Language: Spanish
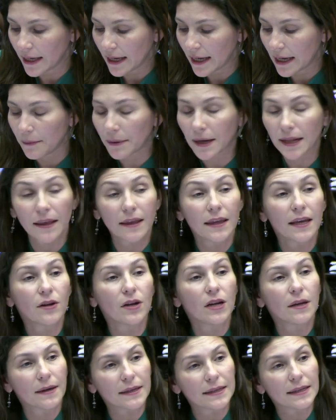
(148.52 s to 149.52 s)
El verdadero
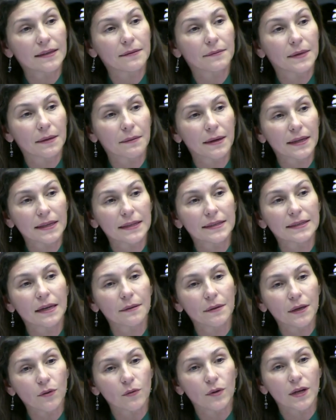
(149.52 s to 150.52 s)
debate
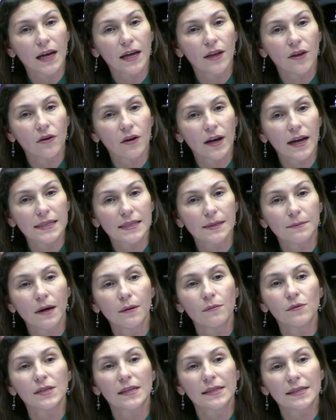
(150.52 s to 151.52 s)
está vinculado a si
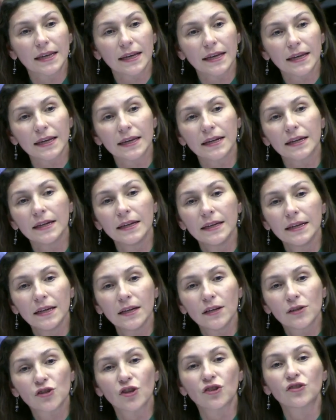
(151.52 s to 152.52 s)
vamos a seguir
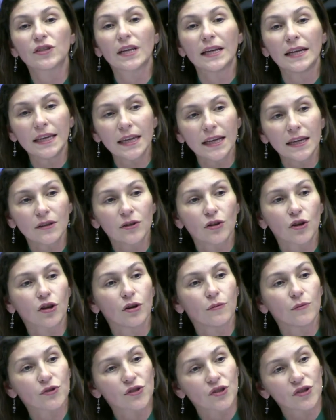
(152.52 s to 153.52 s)
sosteniendo
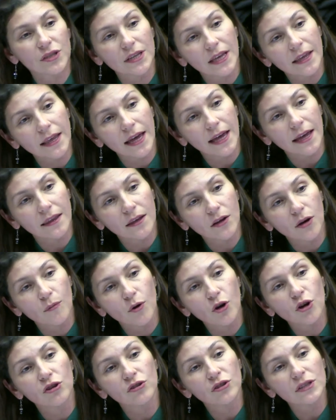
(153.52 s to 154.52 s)
como sociedad,
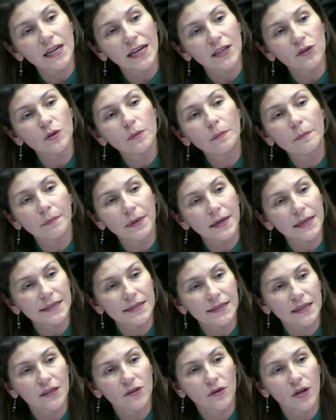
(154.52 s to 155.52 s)
como contrato
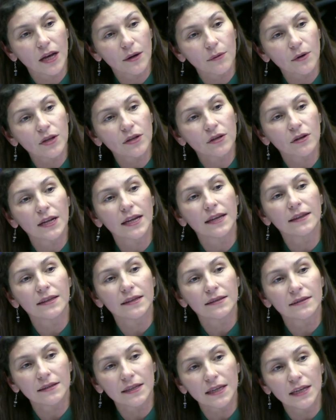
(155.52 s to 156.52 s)
implícito, el aborto
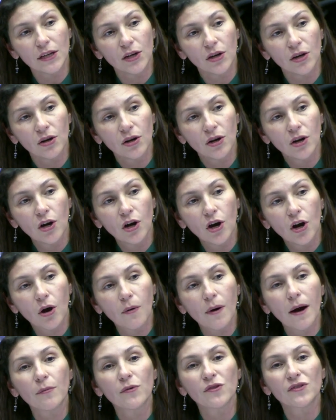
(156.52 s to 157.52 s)
clandestino
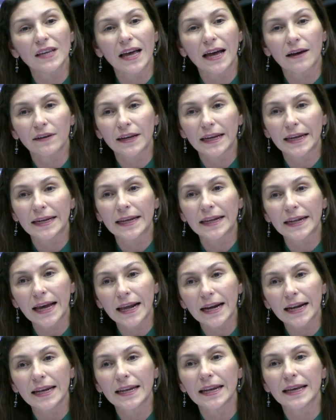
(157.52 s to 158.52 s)
o vamos a
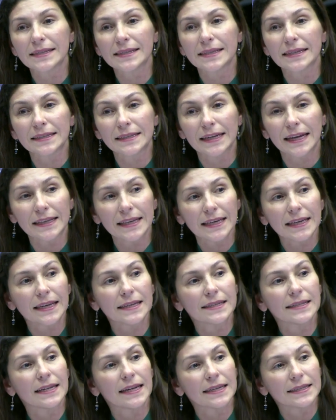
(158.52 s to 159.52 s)
generar las
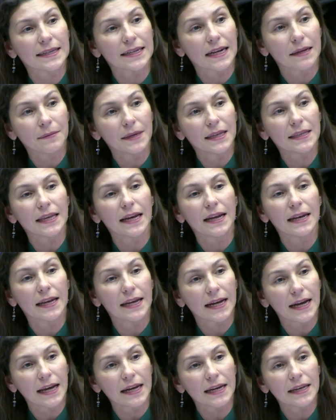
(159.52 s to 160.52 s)
estrategias y las herramientas
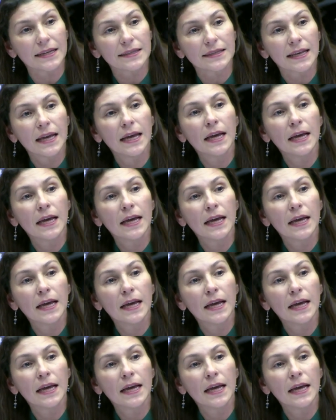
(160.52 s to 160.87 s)
legales